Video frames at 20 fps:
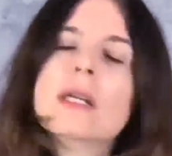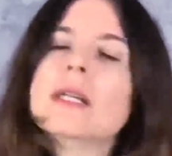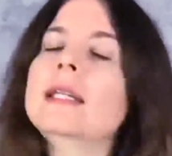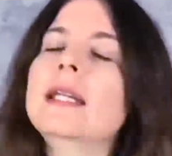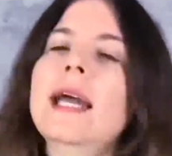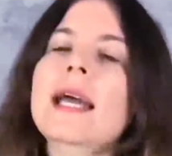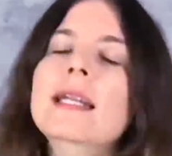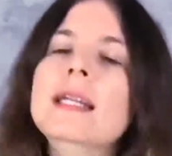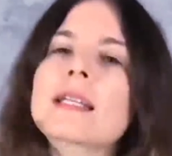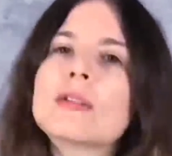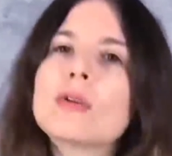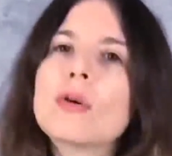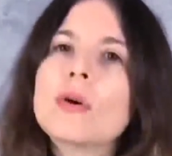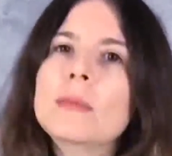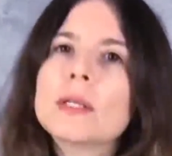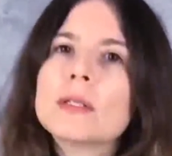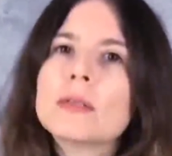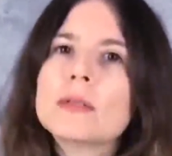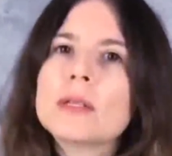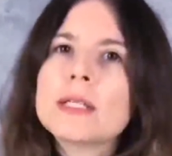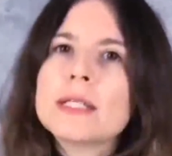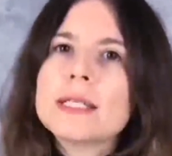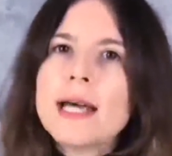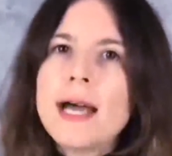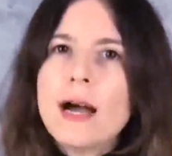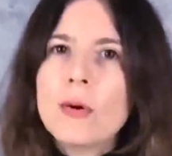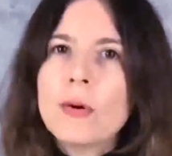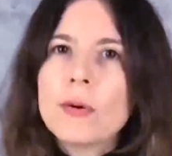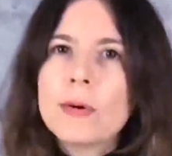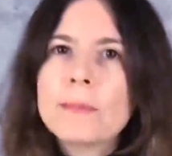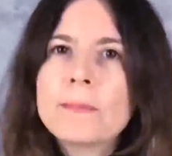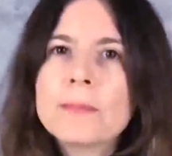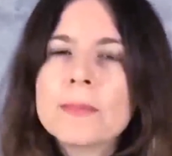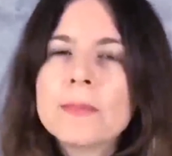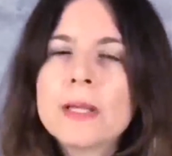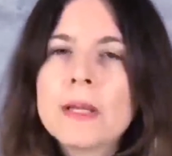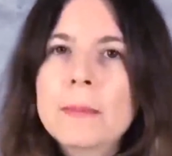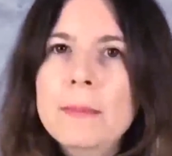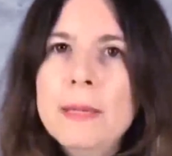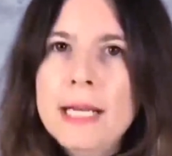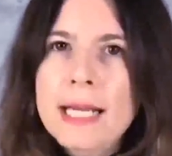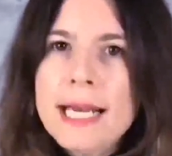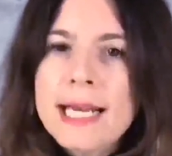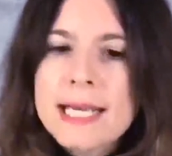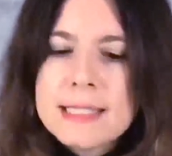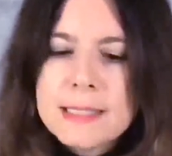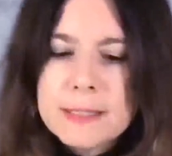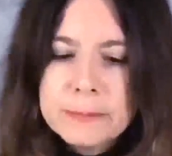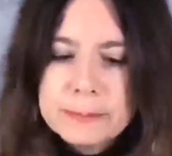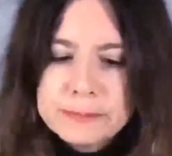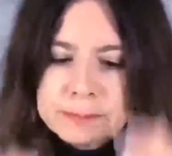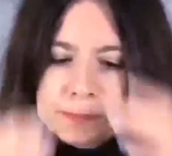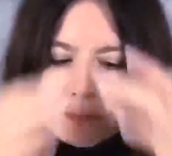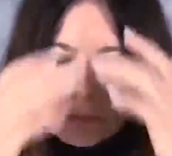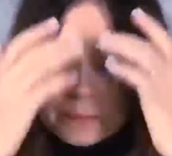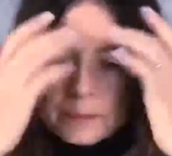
né, nesse começo dessa aula, beleza?